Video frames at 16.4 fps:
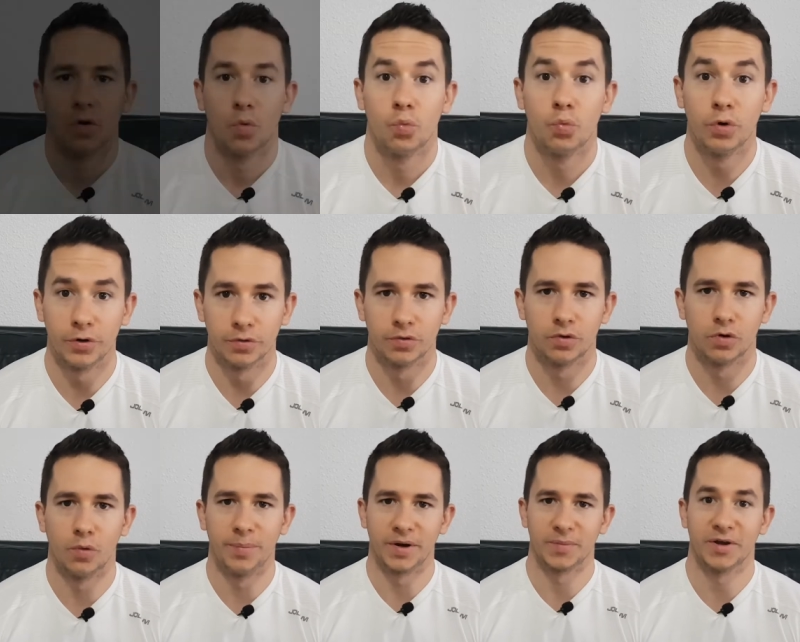Bueno,
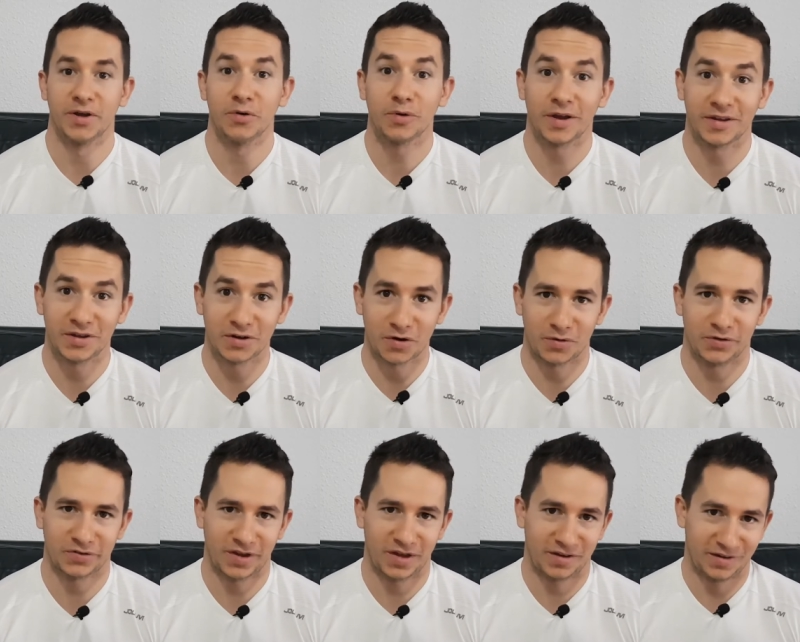lo primero que quiero
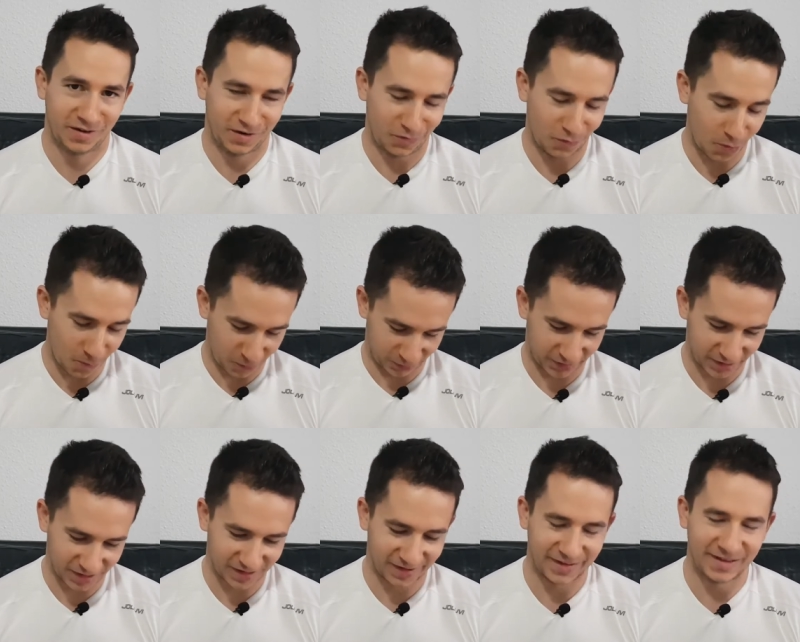avisar es que como
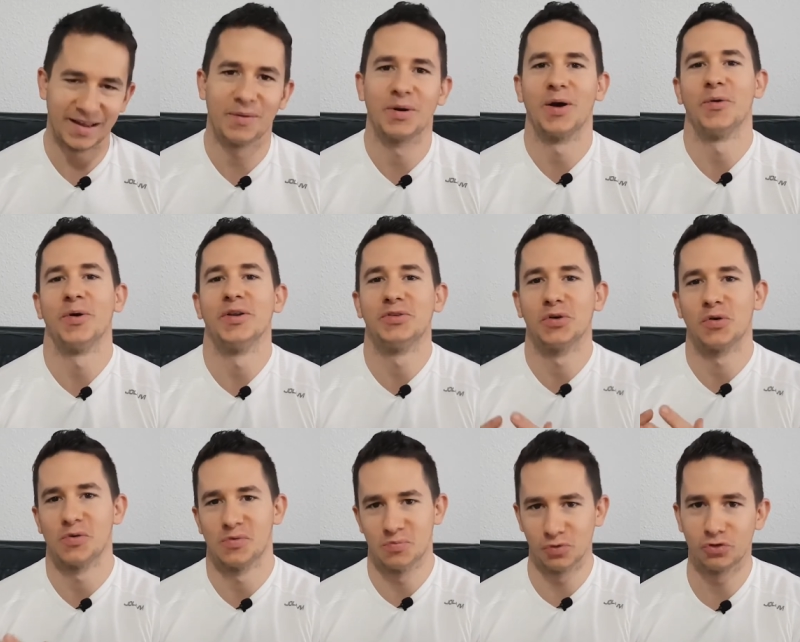ya he hablado esto
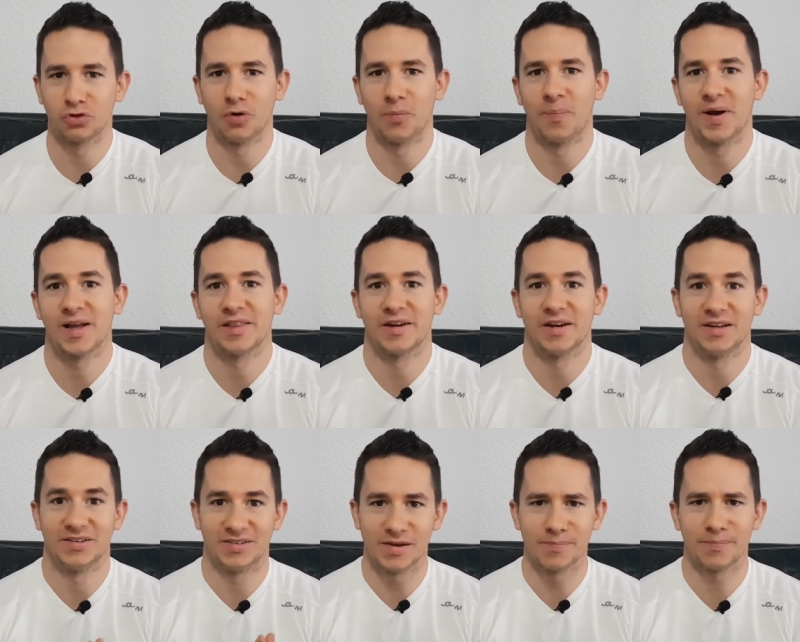con muchos padres
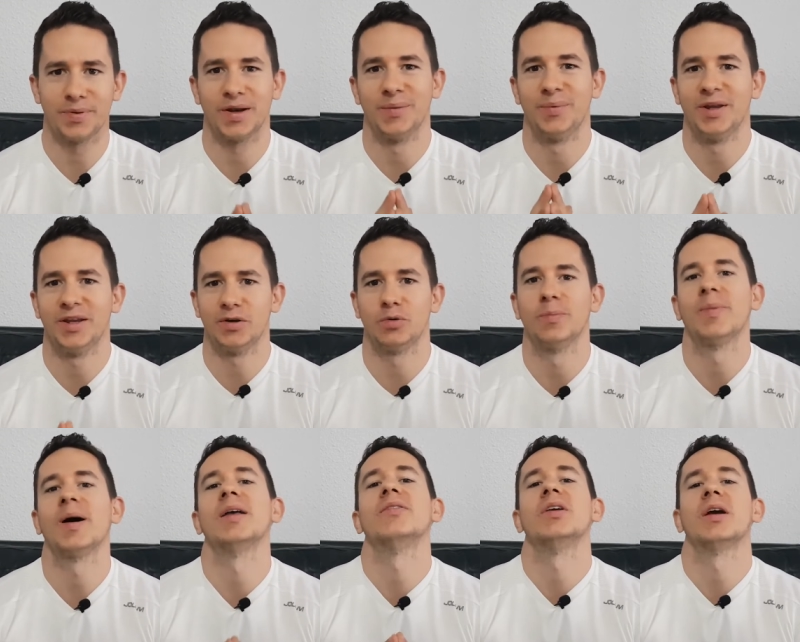y siempre veo
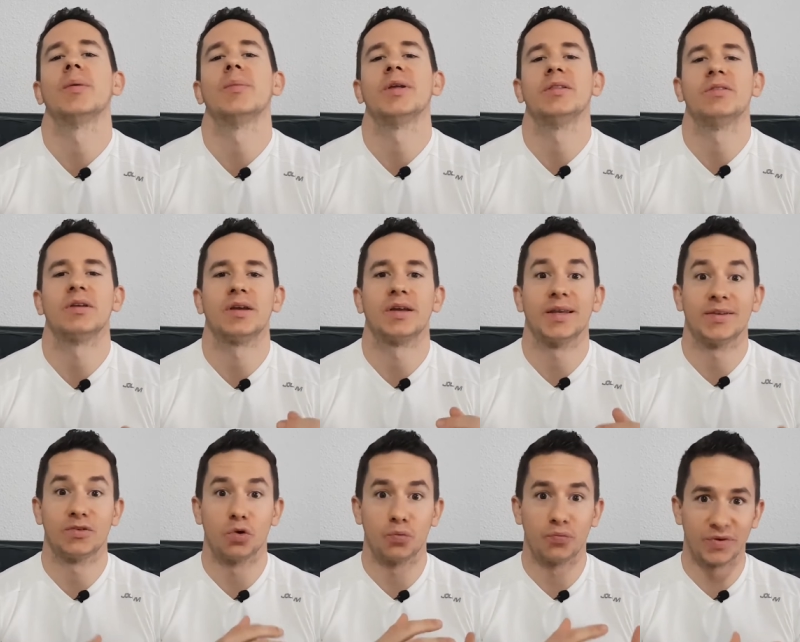básicamente que
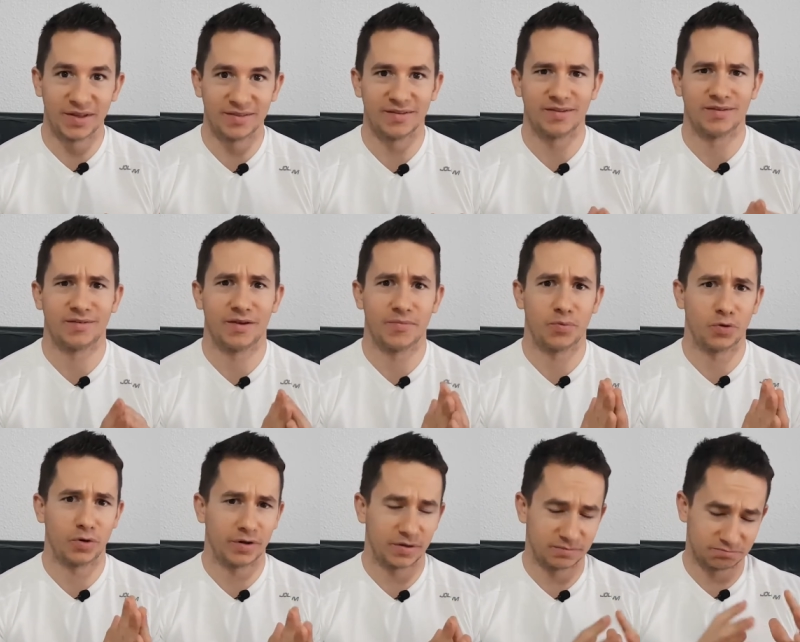se ofenden, se
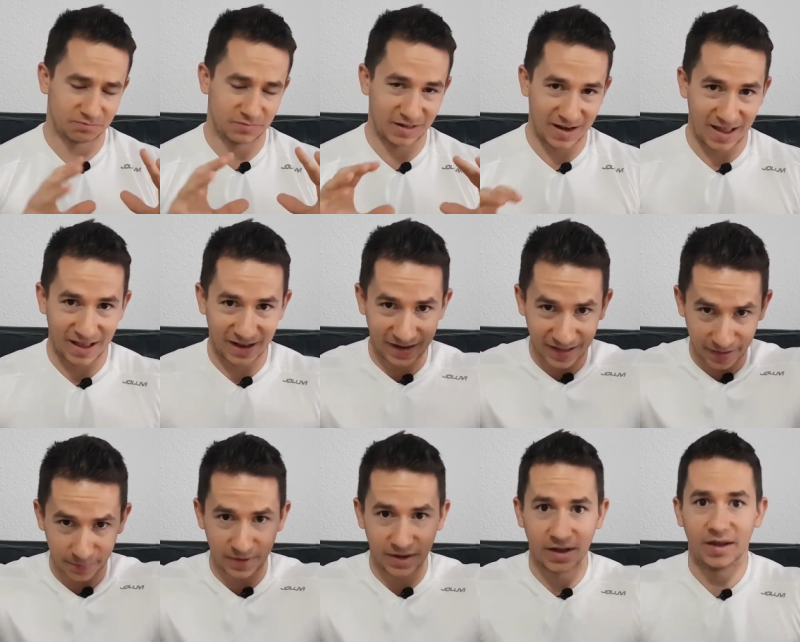ponen la
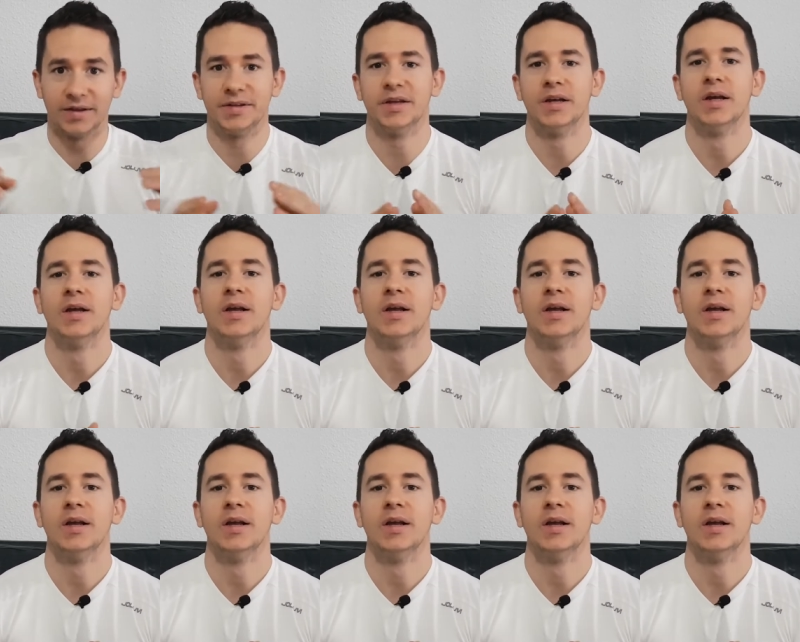alarma ahí,